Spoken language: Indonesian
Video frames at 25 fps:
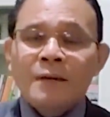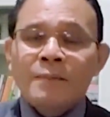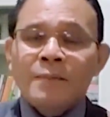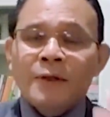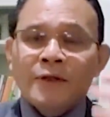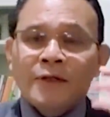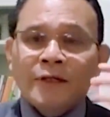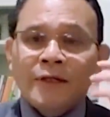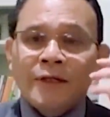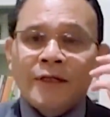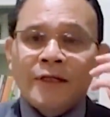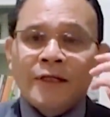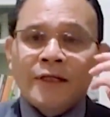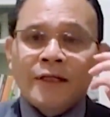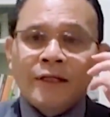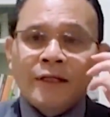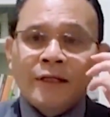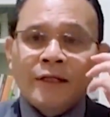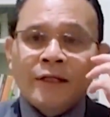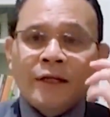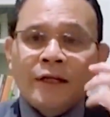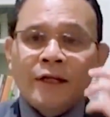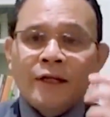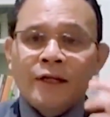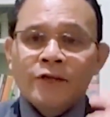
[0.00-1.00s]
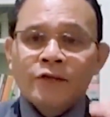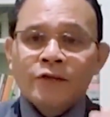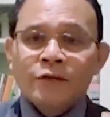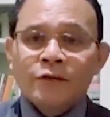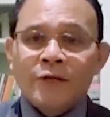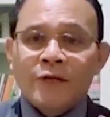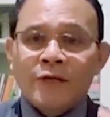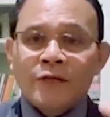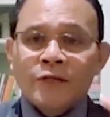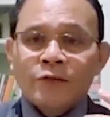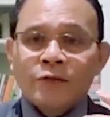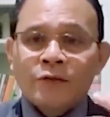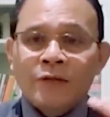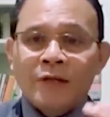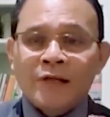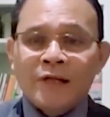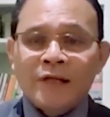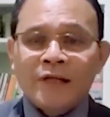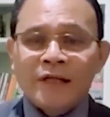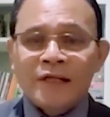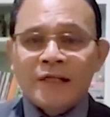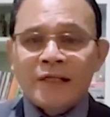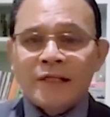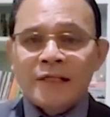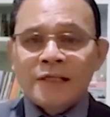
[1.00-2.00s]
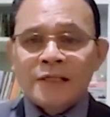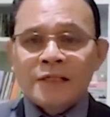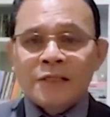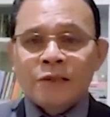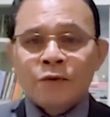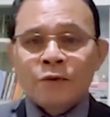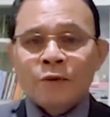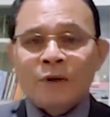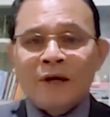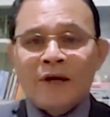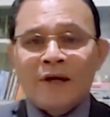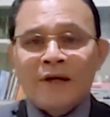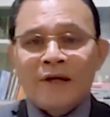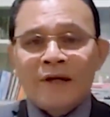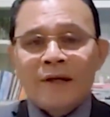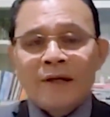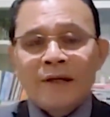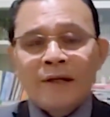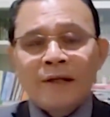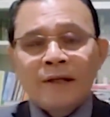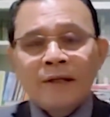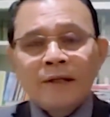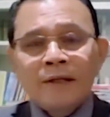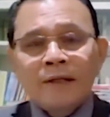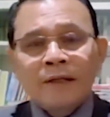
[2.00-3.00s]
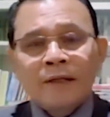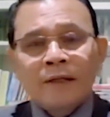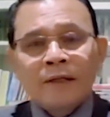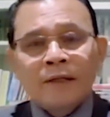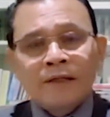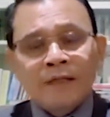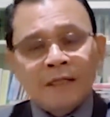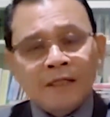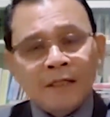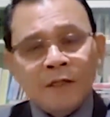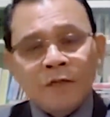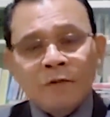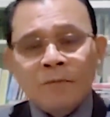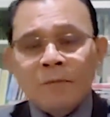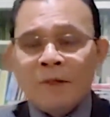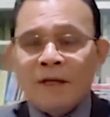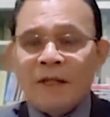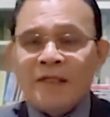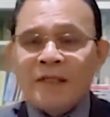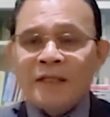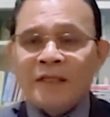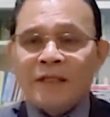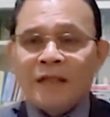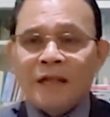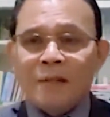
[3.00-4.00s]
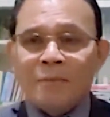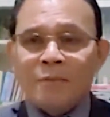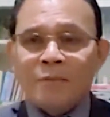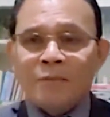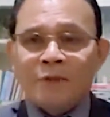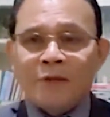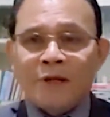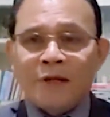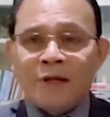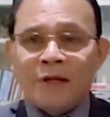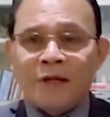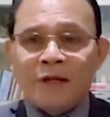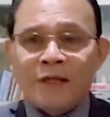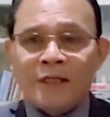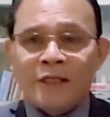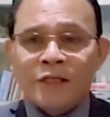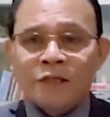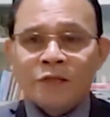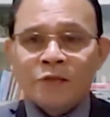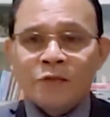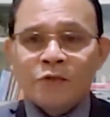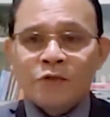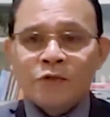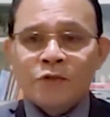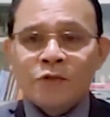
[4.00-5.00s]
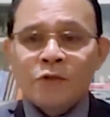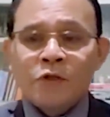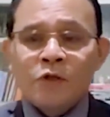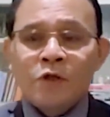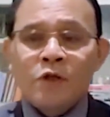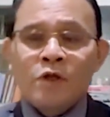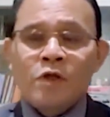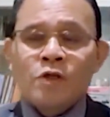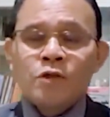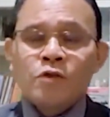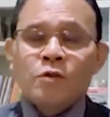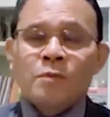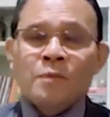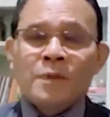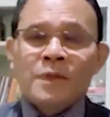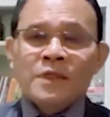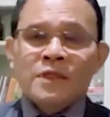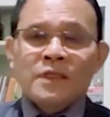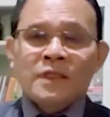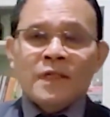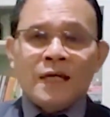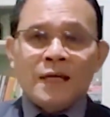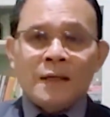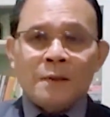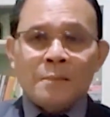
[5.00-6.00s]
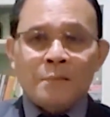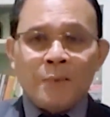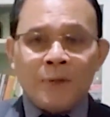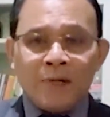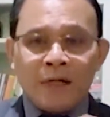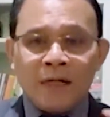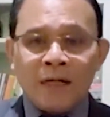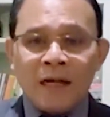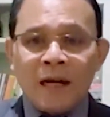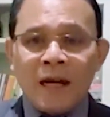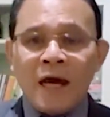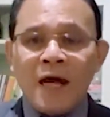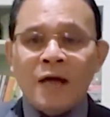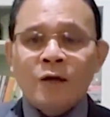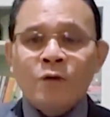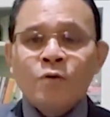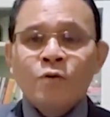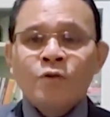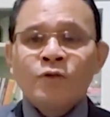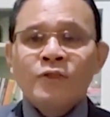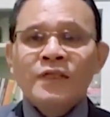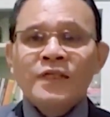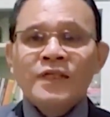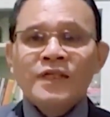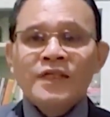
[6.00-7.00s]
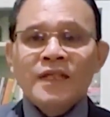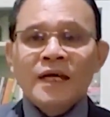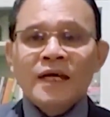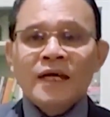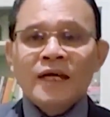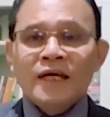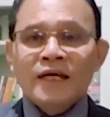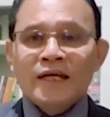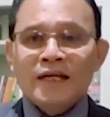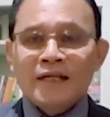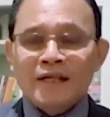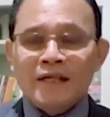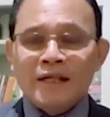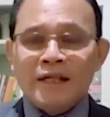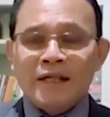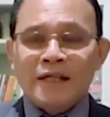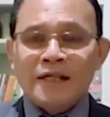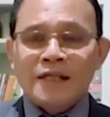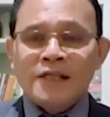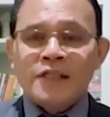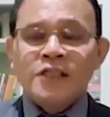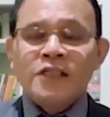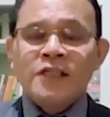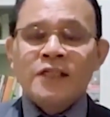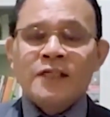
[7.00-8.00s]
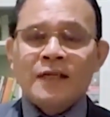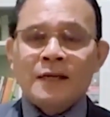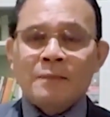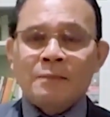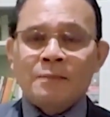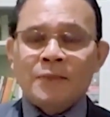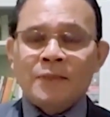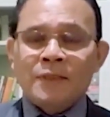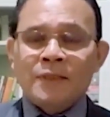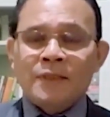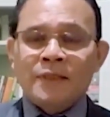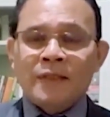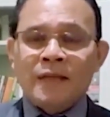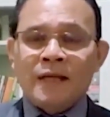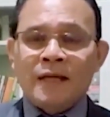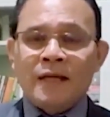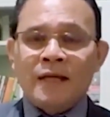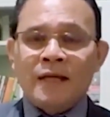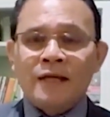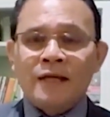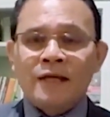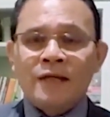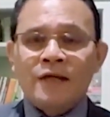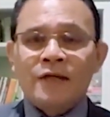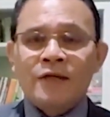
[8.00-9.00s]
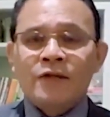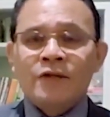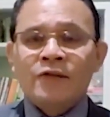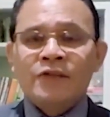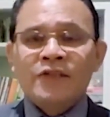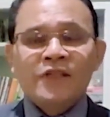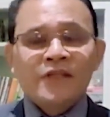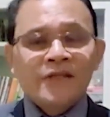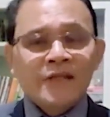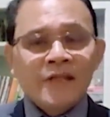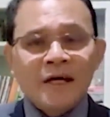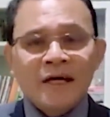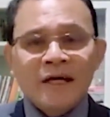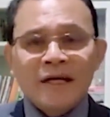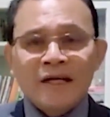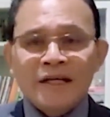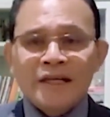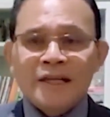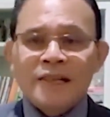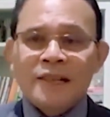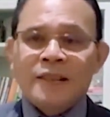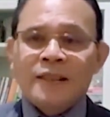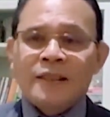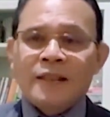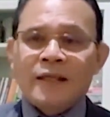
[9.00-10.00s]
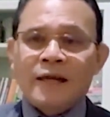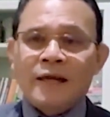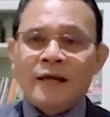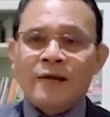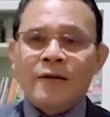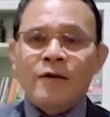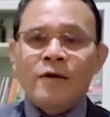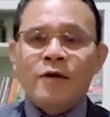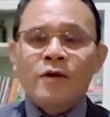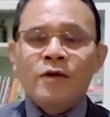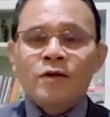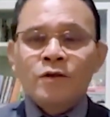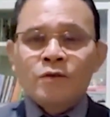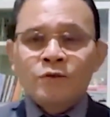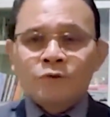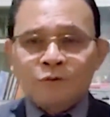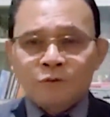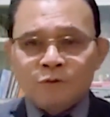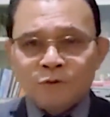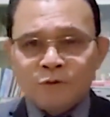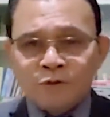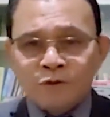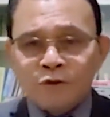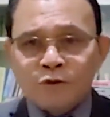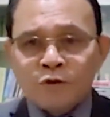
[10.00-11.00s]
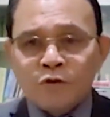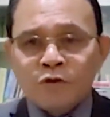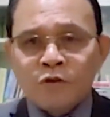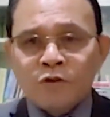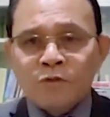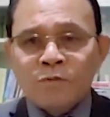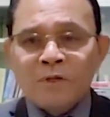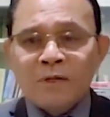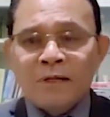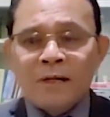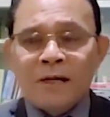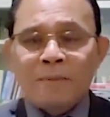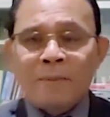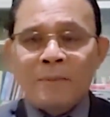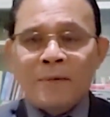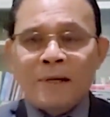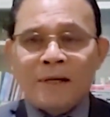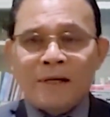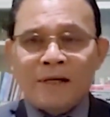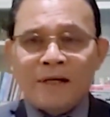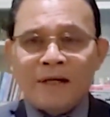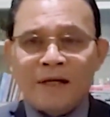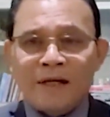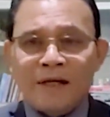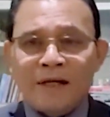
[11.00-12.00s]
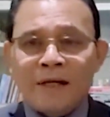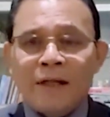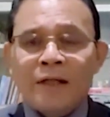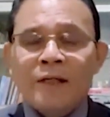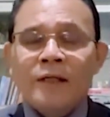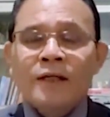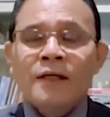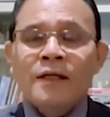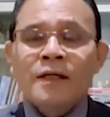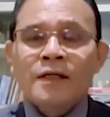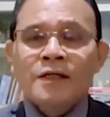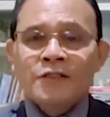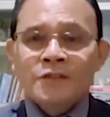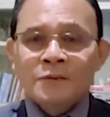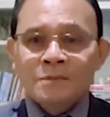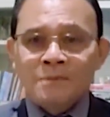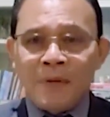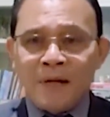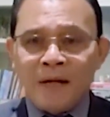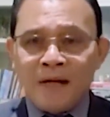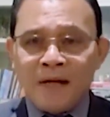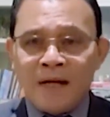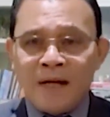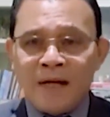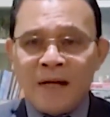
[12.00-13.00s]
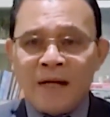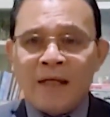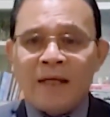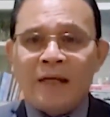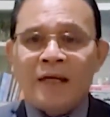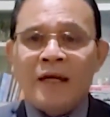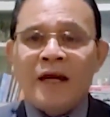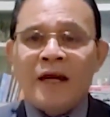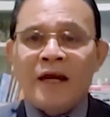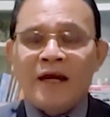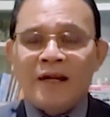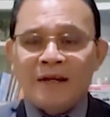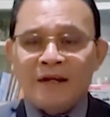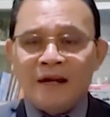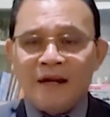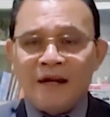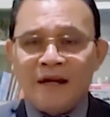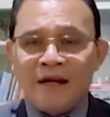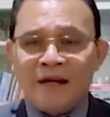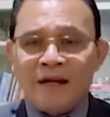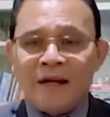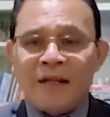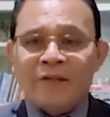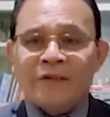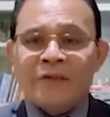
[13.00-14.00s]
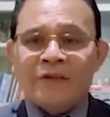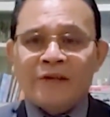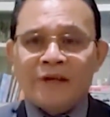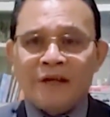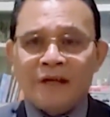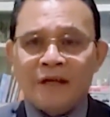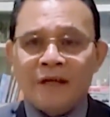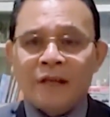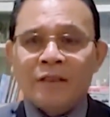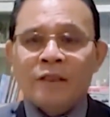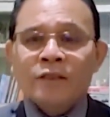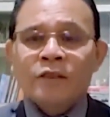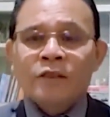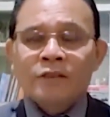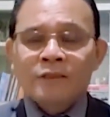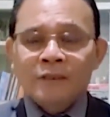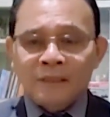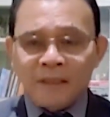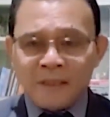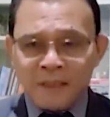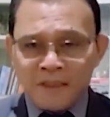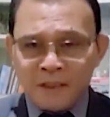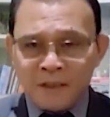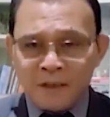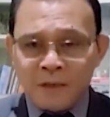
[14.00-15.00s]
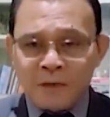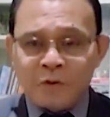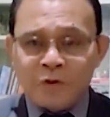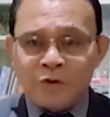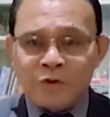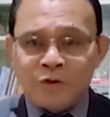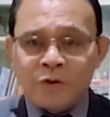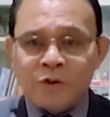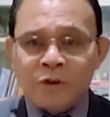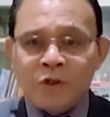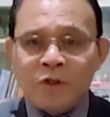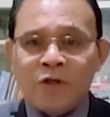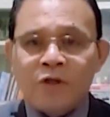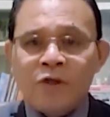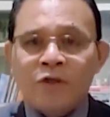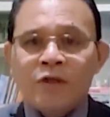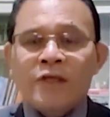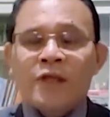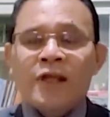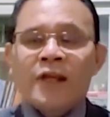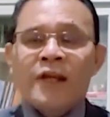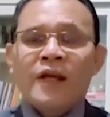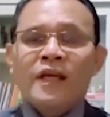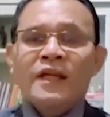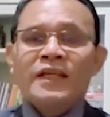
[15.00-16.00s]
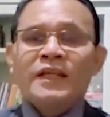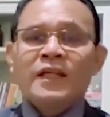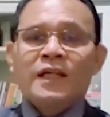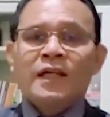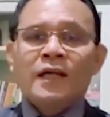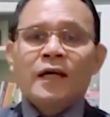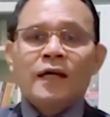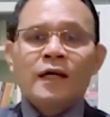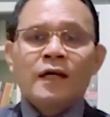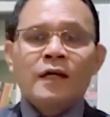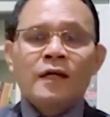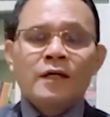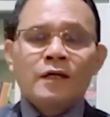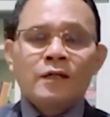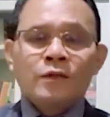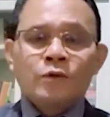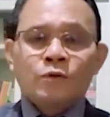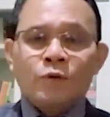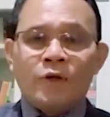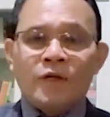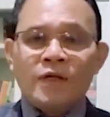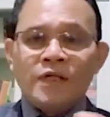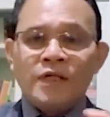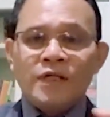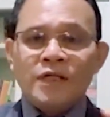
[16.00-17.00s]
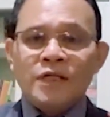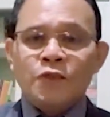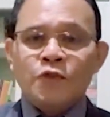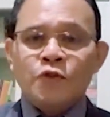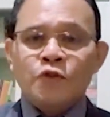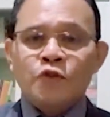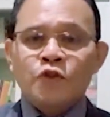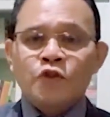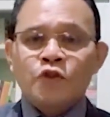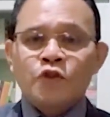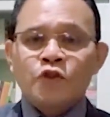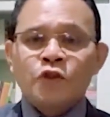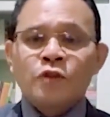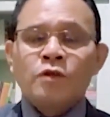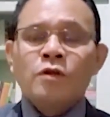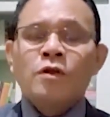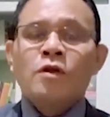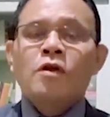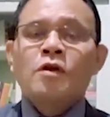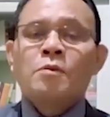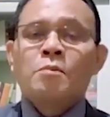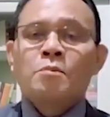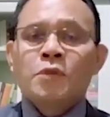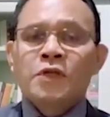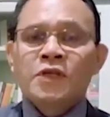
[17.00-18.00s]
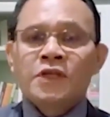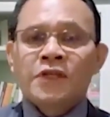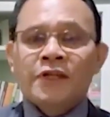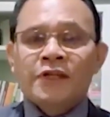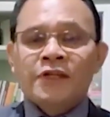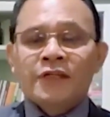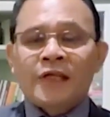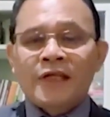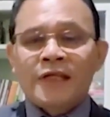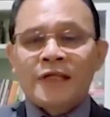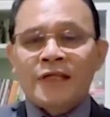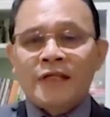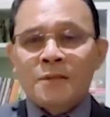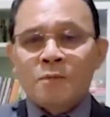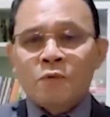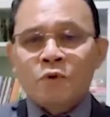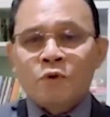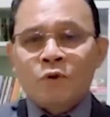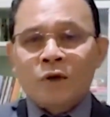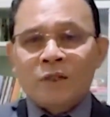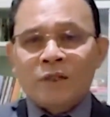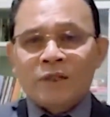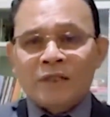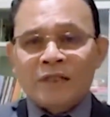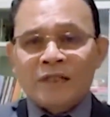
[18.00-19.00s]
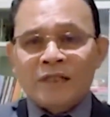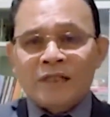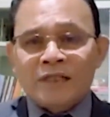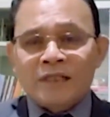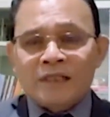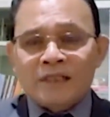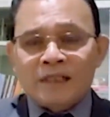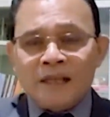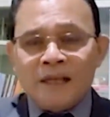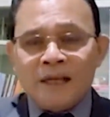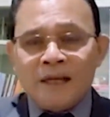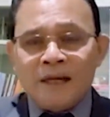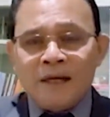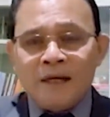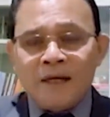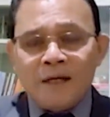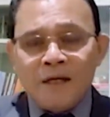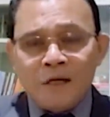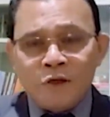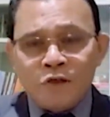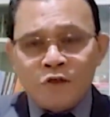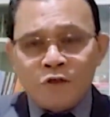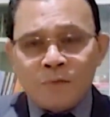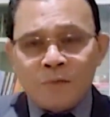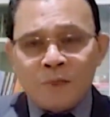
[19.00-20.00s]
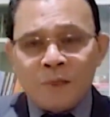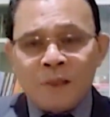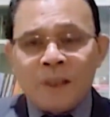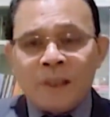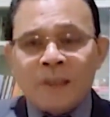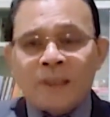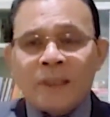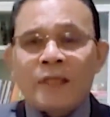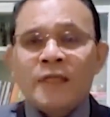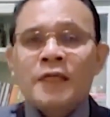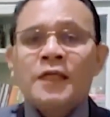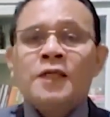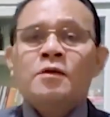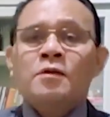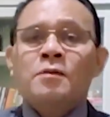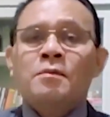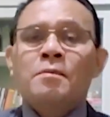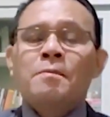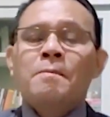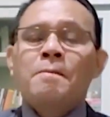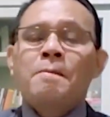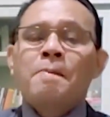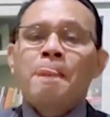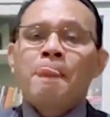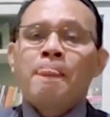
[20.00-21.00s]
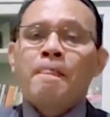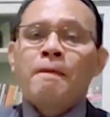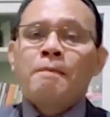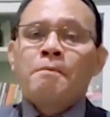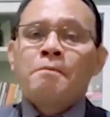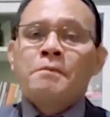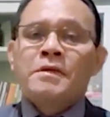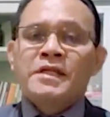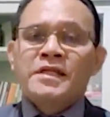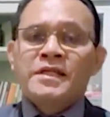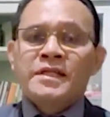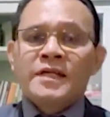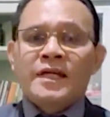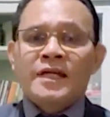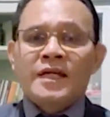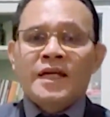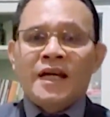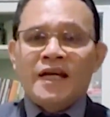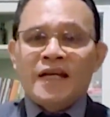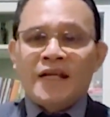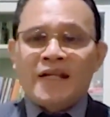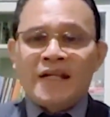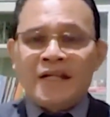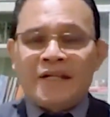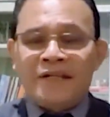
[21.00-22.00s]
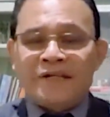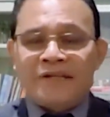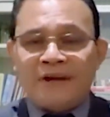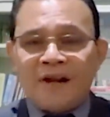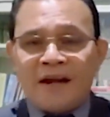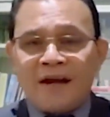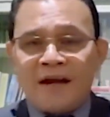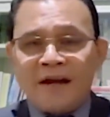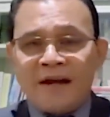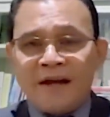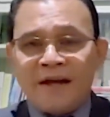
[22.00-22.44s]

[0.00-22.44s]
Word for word: dan inang dan saudara-saudara yang dikasih Tuhan hiduplah di dalam terang Kristus supaya segala perilaku, tindakan dan sikap kita, tindakan kita sungguh-sungguh menggambarkan sebagai anak-anak terang Kristus. Kiranya Tuhan Yesus menyertai dan menguatkan kita supaya kita hidup menjadi anak-anak terang